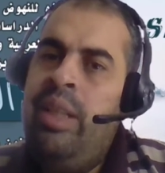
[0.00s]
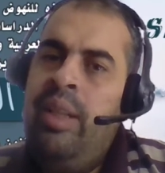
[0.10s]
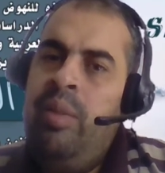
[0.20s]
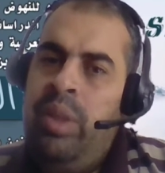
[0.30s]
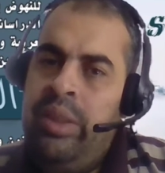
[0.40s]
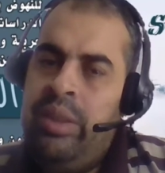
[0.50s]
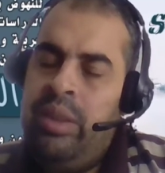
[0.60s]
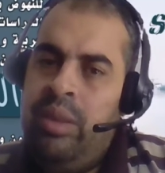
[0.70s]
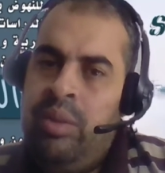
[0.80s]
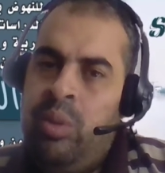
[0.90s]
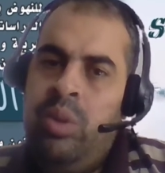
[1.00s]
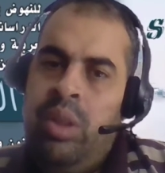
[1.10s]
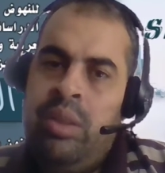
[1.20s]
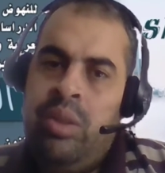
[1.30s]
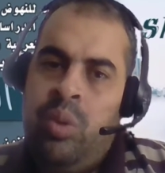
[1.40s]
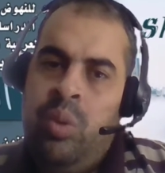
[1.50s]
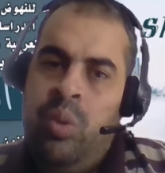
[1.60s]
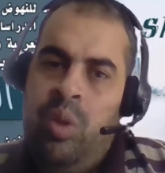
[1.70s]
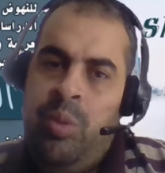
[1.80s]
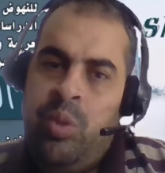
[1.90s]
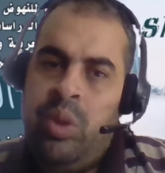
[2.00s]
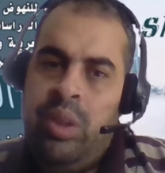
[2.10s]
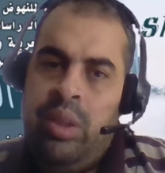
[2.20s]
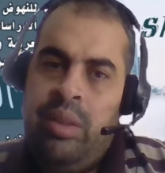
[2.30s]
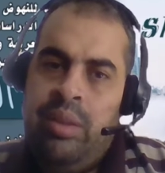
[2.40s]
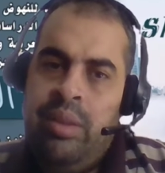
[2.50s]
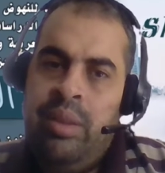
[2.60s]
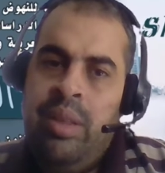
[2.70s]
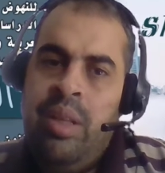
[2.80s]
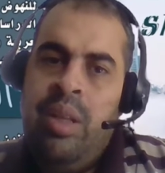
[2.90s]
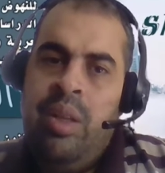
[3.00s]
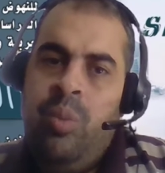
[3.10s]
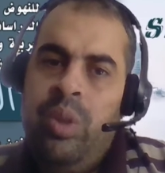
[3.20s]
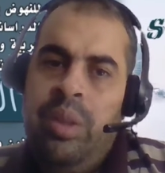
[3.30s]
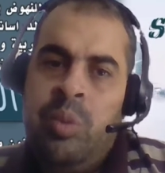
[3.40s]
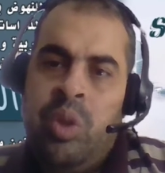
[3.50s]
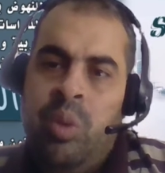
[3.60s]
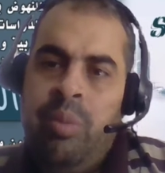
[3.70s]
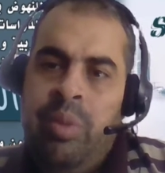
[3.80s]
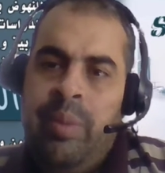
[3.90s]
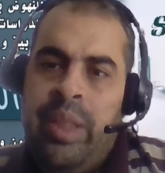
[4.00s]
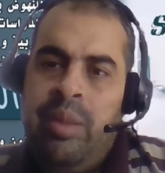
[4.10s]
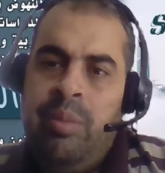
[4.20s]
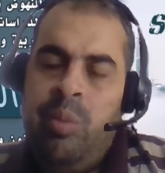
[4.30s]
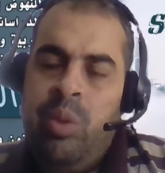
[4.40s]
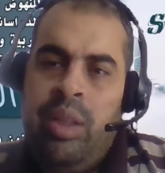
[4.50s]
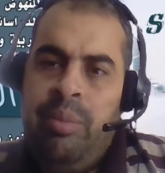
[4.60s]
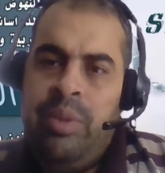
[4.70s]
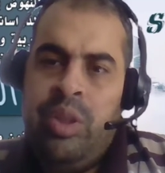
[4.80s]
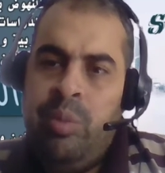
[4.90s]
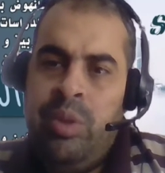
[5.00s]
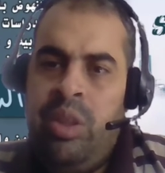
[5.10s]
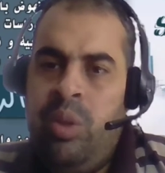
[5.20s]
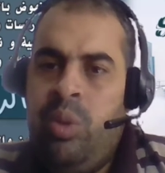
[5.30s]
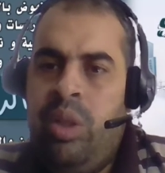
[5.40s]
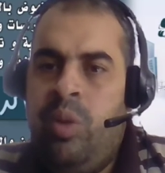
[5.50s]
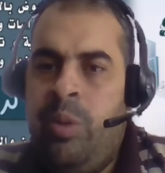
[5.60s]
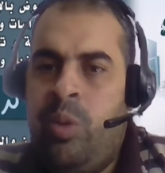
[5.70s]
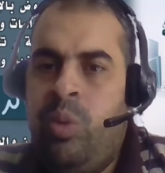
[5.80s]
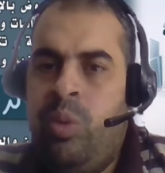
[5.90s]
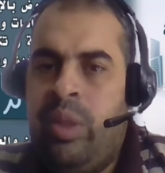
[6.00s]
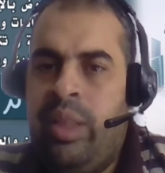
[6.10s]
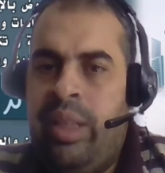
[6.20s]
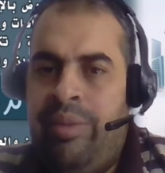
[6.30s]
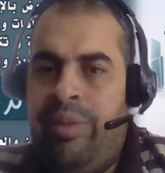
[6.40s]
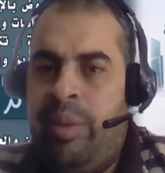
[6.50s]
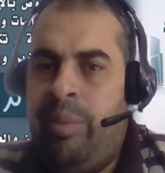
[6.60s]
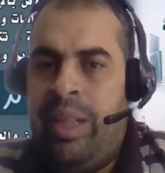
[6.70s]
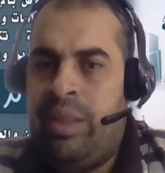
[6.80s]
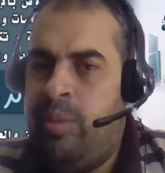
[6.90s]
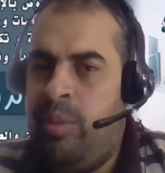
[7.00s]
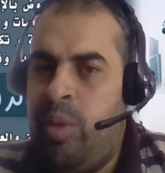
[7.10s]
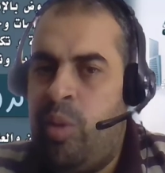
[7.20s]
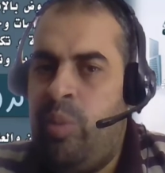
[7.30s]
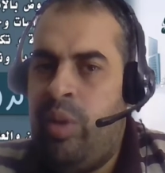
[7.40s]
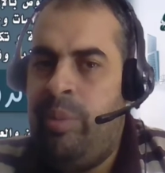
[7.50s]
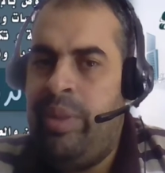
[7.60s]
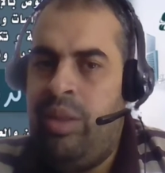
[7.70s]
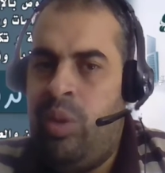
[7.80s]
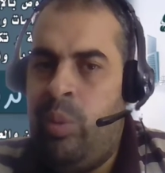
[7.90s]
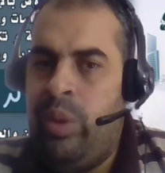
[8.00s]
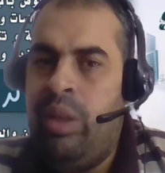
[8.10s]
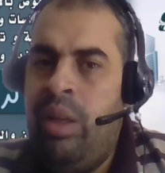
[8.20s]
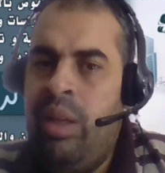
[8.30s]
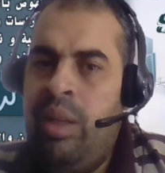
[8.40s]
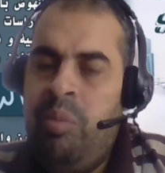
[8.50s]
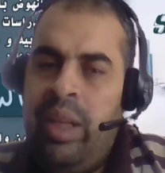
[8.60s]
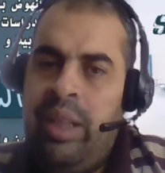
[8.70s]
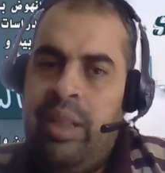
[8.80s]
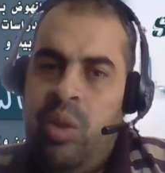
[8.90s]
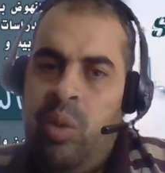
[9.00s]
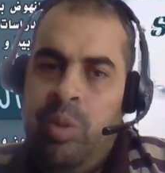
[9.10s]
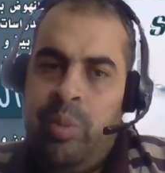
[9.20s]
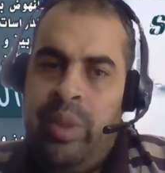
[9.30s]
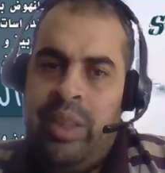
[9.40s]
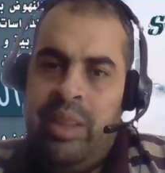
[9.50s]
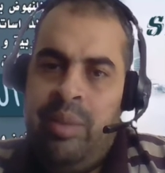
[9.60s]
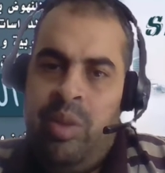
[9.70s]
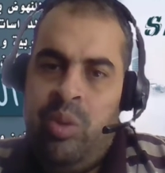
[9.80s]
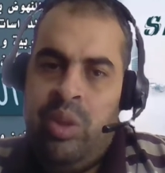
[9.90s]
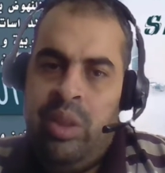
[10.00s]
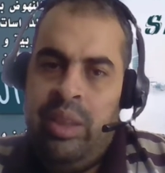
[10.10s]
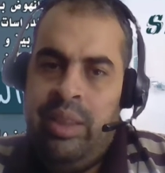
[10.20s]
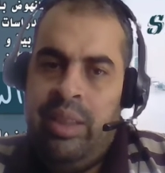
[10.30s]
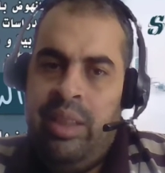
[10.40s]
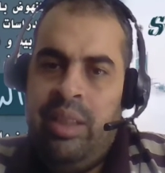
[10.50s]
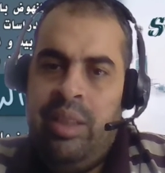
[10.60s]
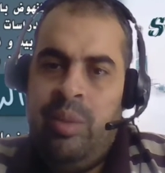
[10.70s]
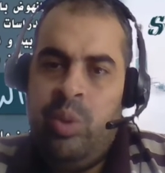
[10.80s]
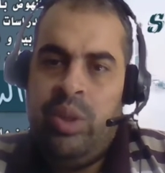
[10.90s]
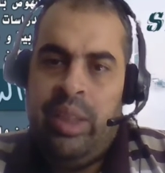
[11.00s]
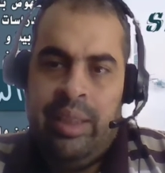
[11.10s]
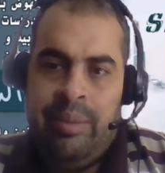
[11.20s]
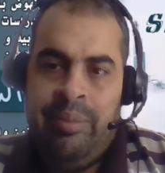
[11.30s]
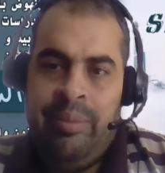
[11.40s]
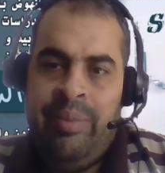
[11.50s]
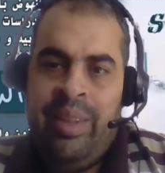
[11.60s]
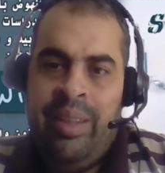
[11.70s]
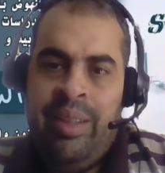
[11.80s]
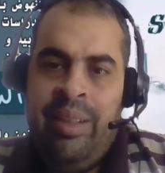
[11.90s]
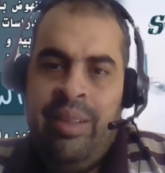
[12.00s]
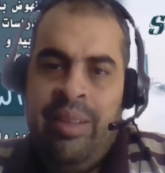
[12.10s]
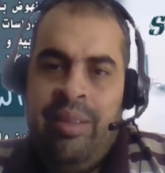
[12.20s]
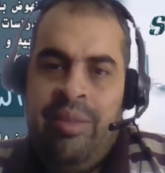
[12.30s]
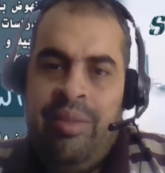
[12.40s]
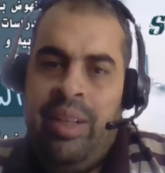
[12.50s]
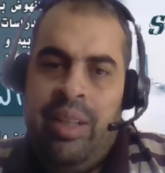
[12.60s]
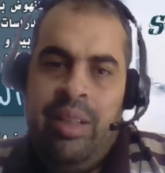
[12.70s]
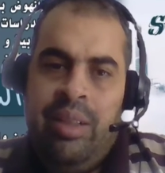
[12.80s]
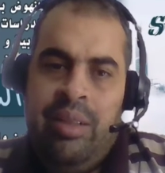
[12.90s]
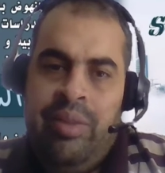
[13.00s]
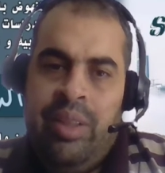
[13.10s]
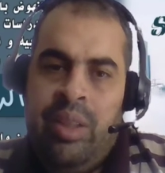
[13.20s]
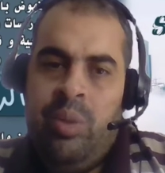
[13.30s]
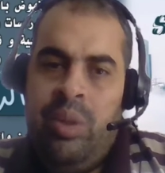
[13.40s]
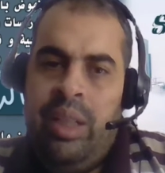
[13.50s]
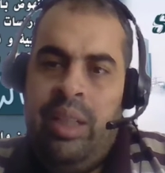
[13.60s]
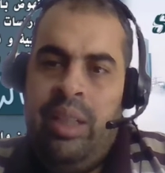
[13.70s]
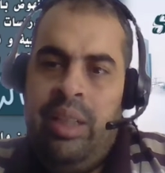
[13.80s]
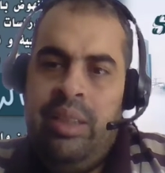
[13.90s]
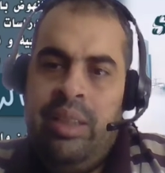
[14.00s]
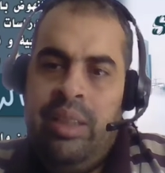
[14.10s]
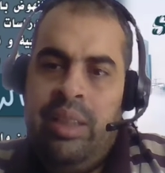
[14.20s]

بحيث تكون اكثر قوة وموثوقية ومطور البرمجات المملوكة مش بالضرورة إن هم يكونوا غير أكفاء بالعكس هم بيعملوا برامج قوية لكن هو مش بيحترم حرية المستخدم فالفكرة كلها إن